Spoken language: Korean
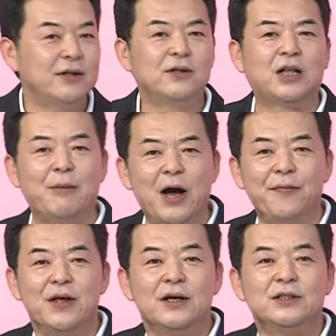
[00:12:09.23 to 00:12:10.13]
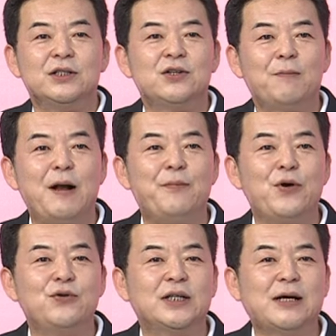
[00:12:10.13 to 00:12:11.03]
그렇다면 실적
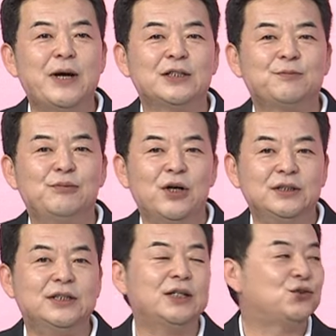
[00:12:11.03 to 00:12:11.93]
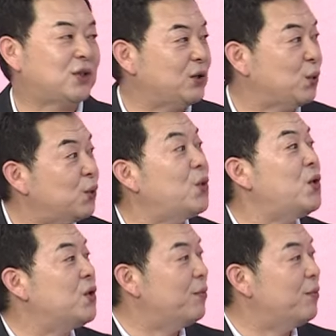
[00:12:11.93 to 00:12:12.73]
발표 이후에 삼양식품이 현재 주가 조정